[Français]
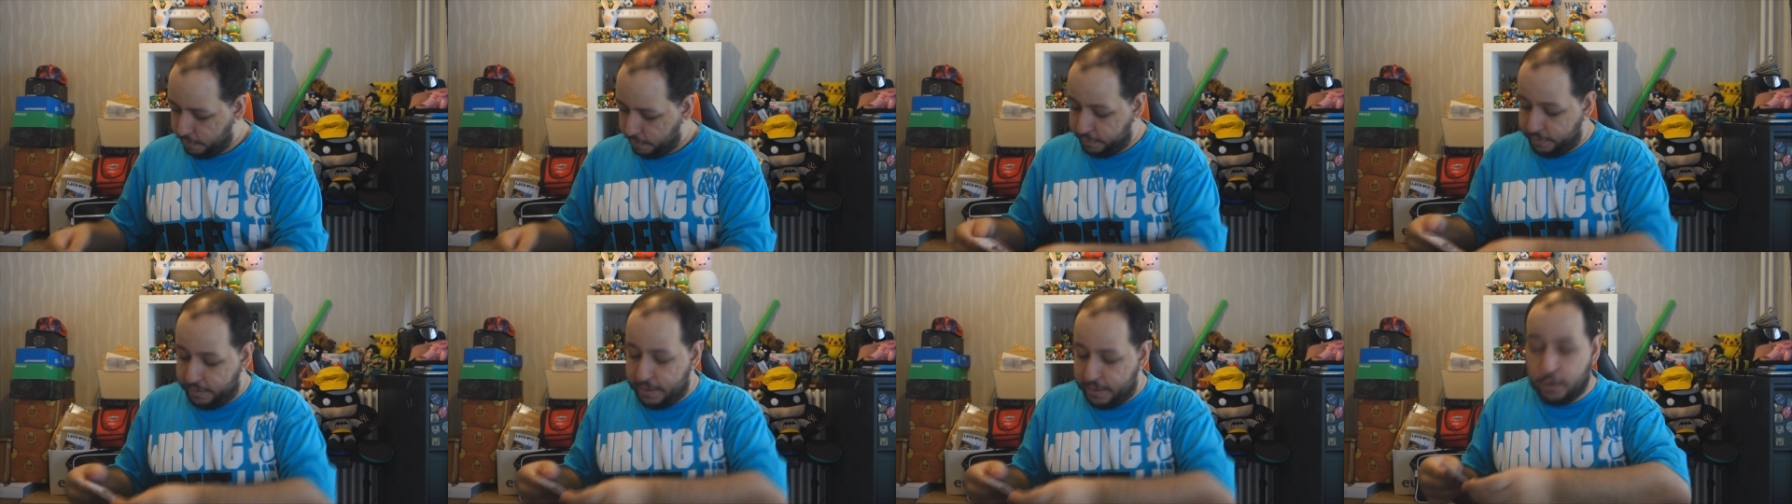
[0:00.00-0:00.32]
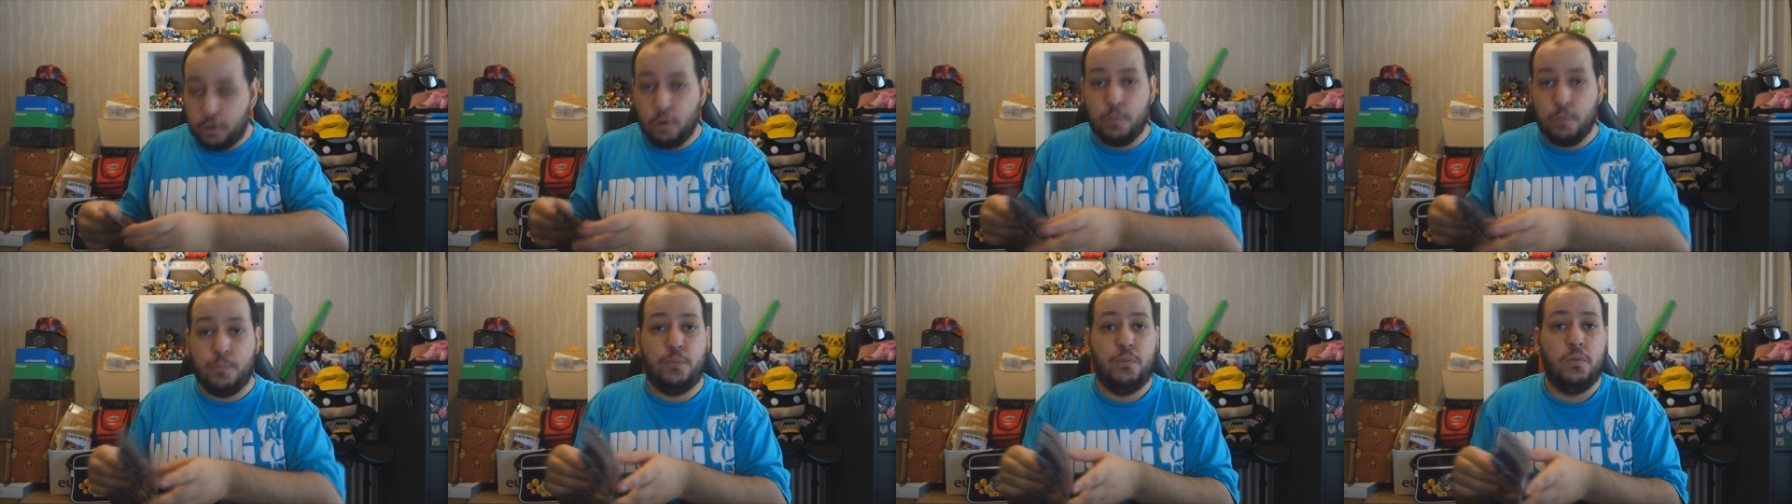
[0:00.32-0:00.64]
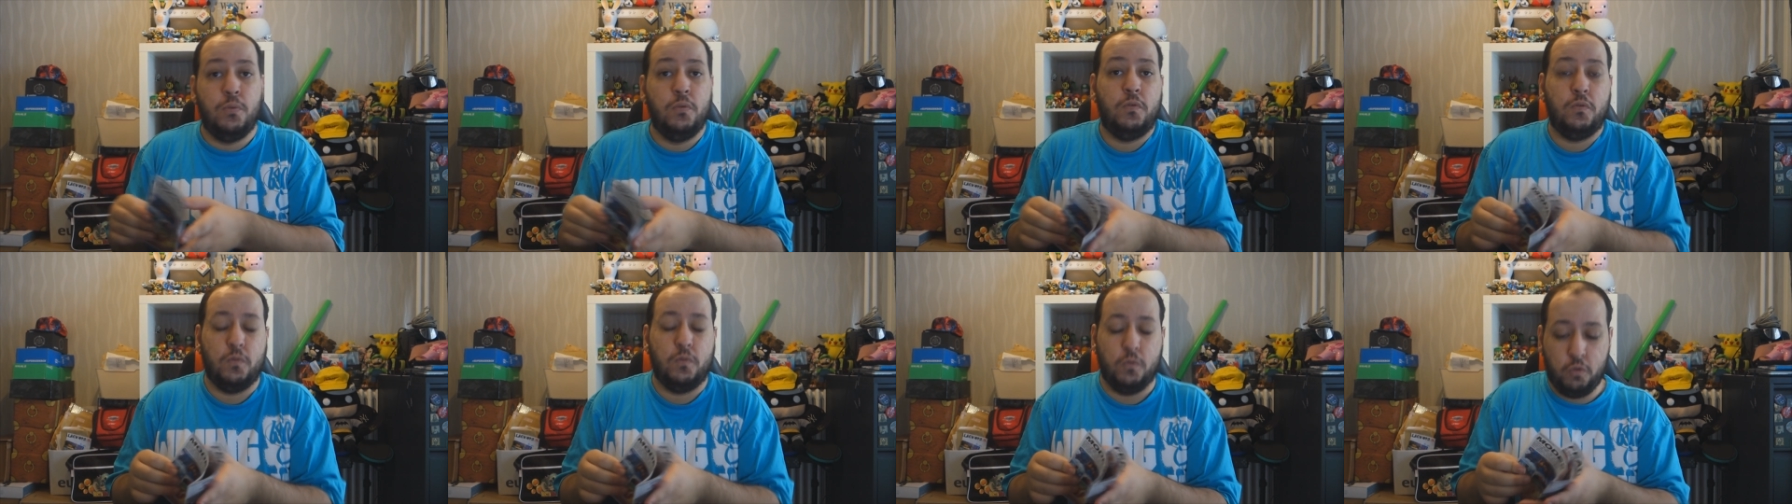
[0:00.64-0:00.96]
ce qu'il y a de
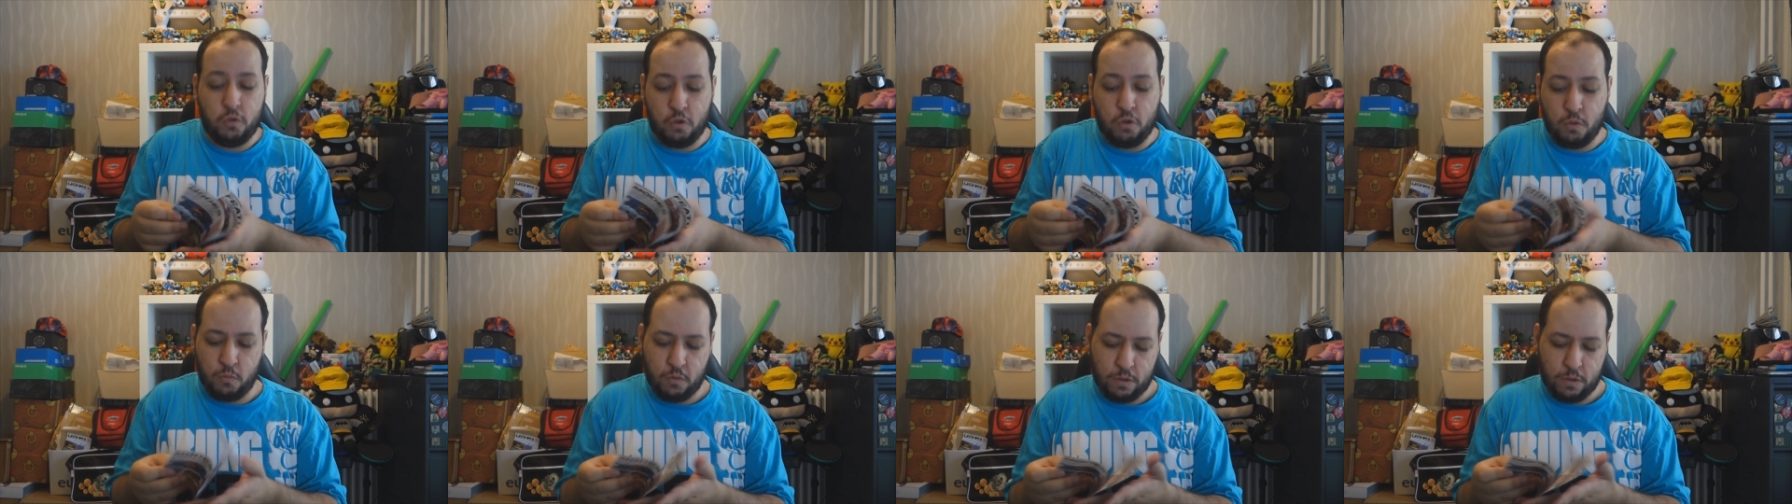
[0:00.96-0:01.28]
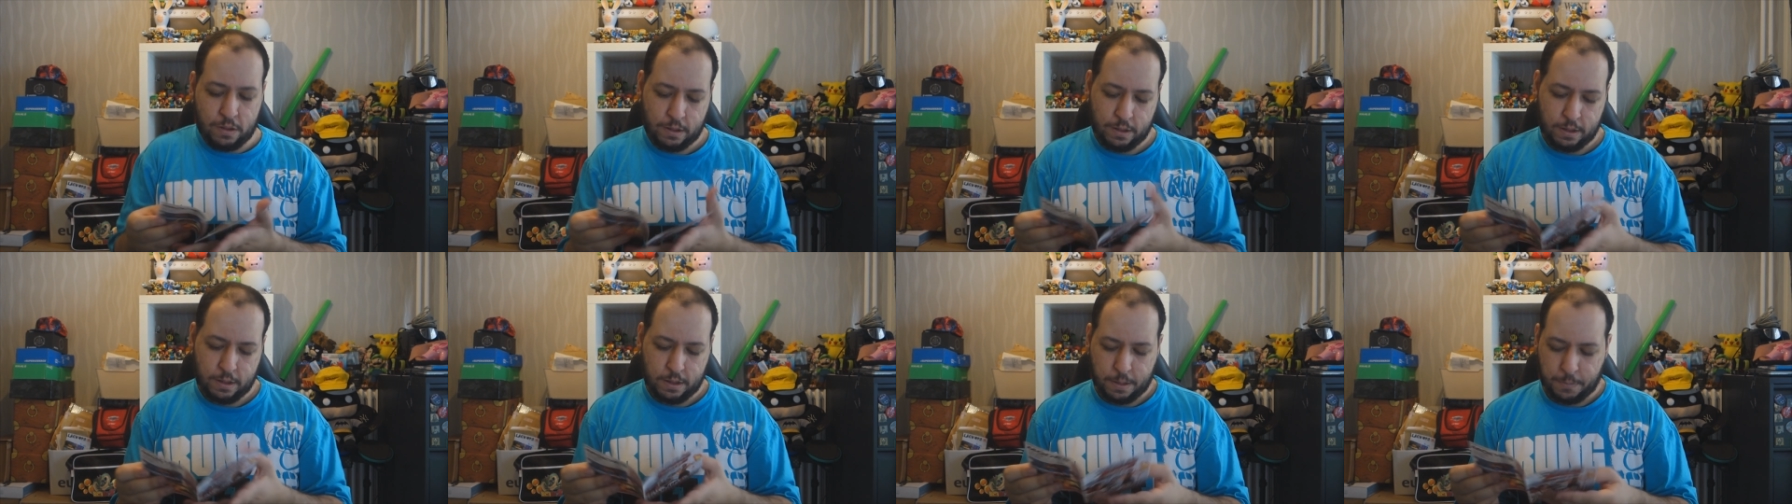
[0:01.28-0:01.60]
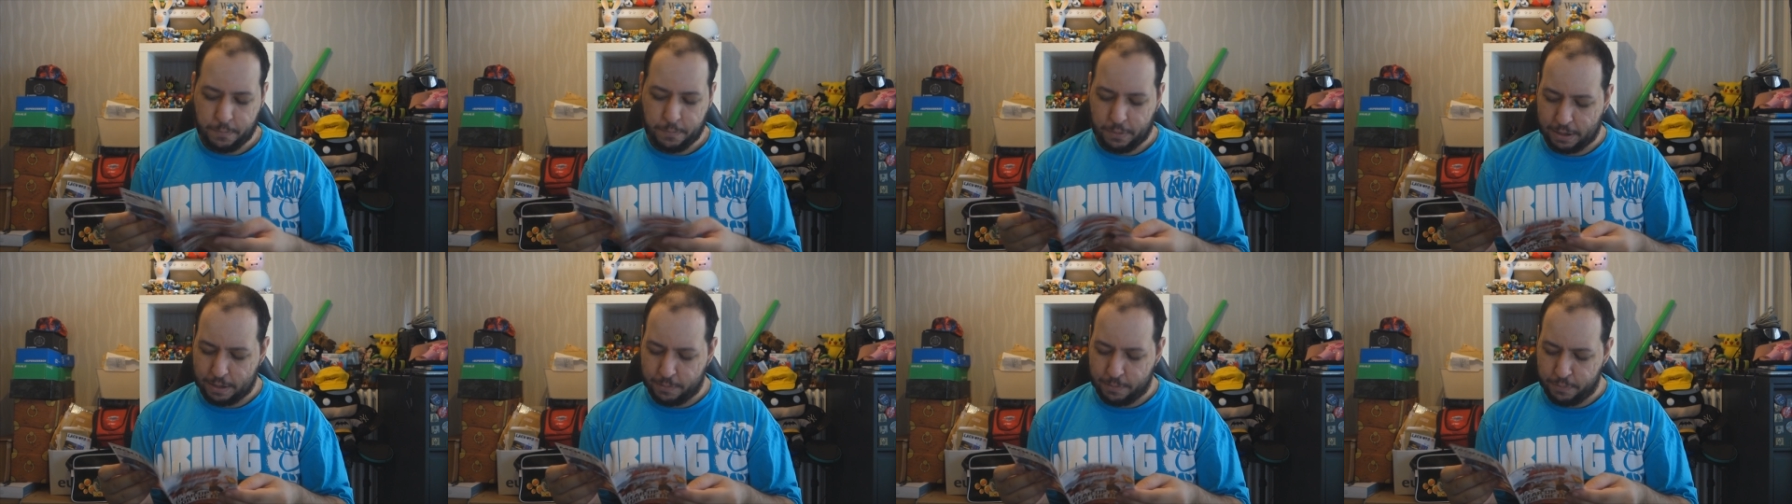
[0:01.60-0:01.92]
plus ou de moins
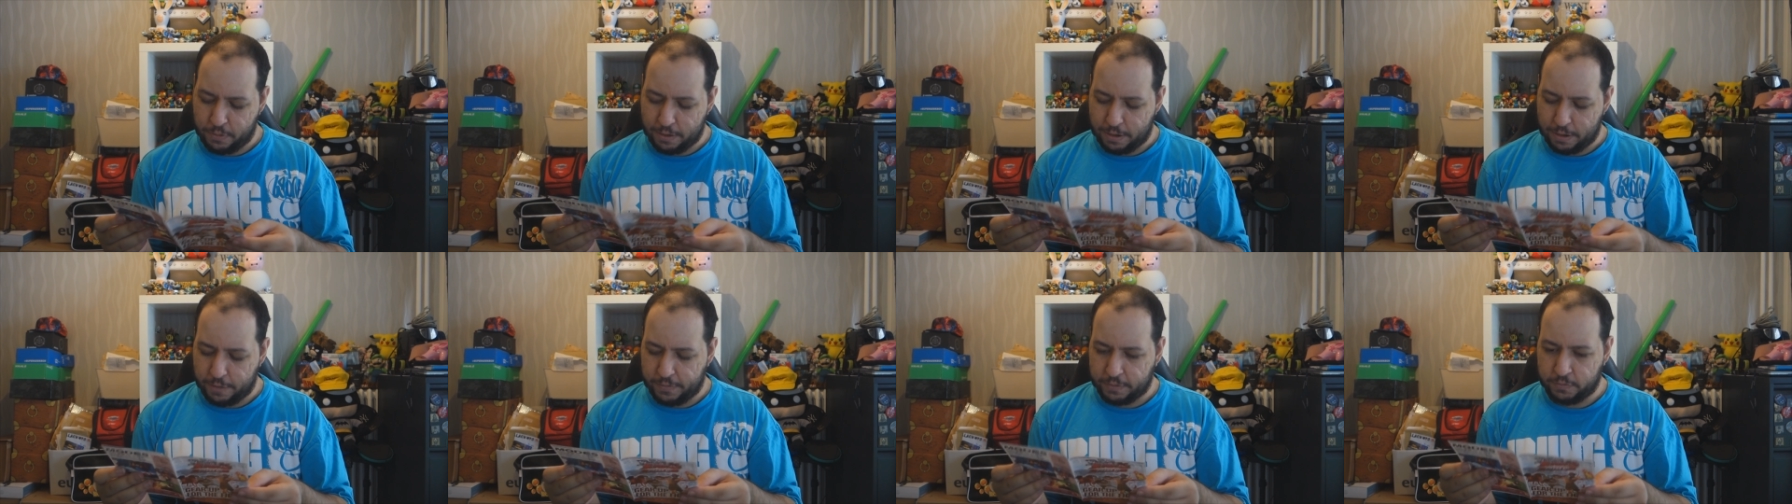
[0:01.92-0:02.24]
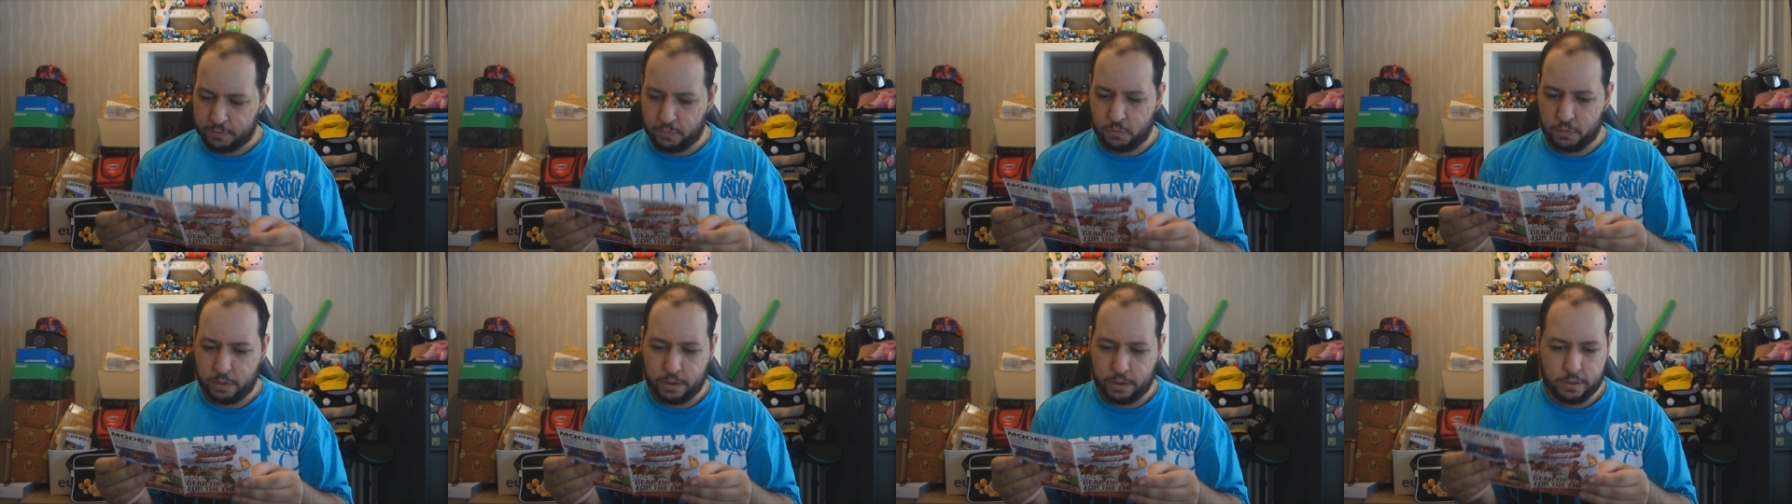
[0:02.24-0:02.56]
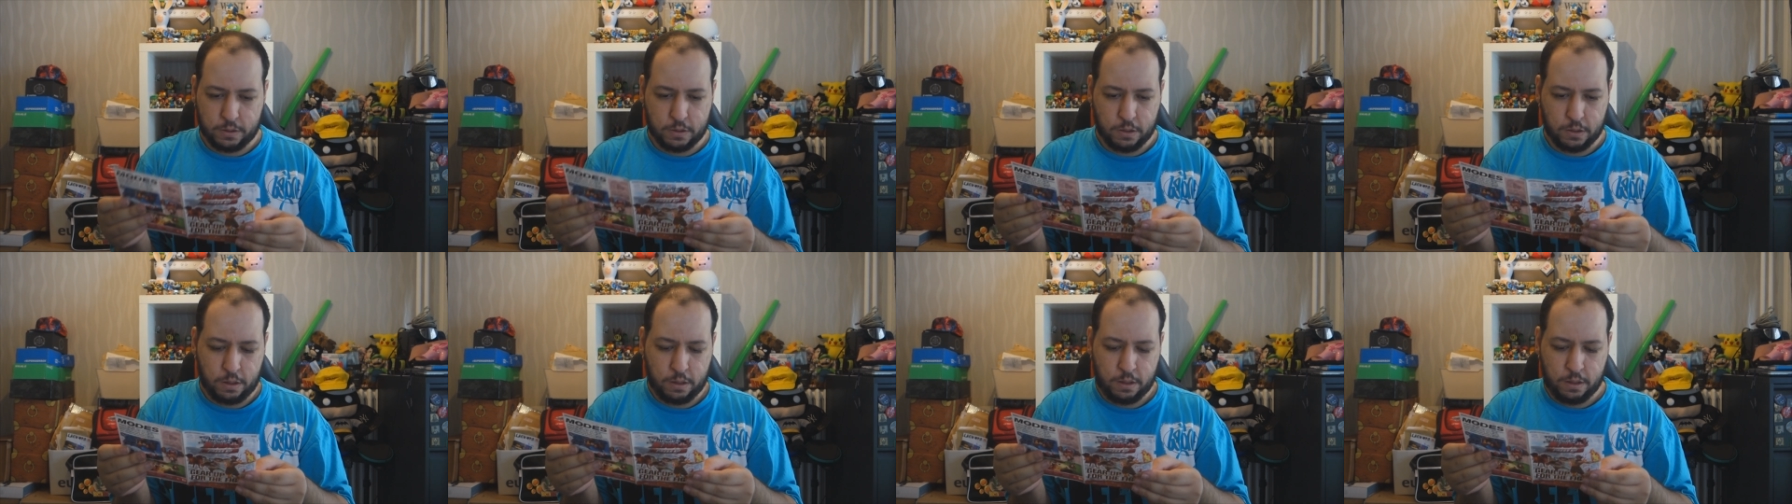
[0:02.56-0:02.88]
par rapport à la version
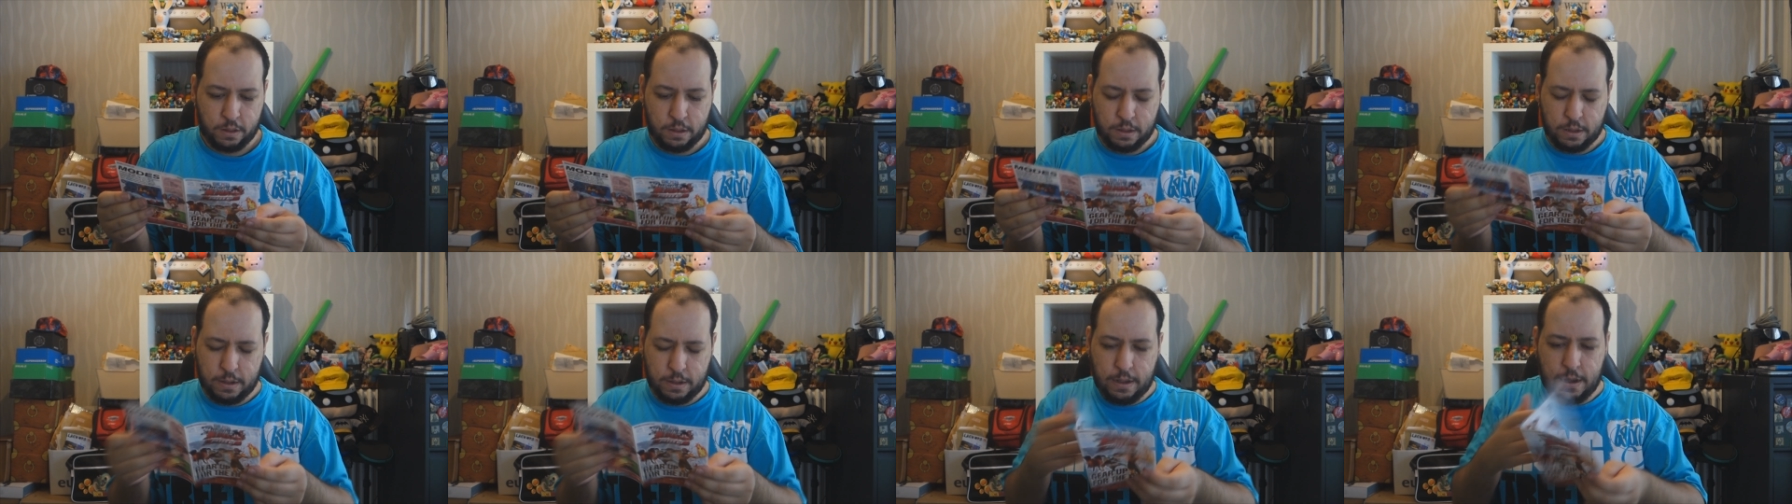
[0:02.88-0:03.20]
collector.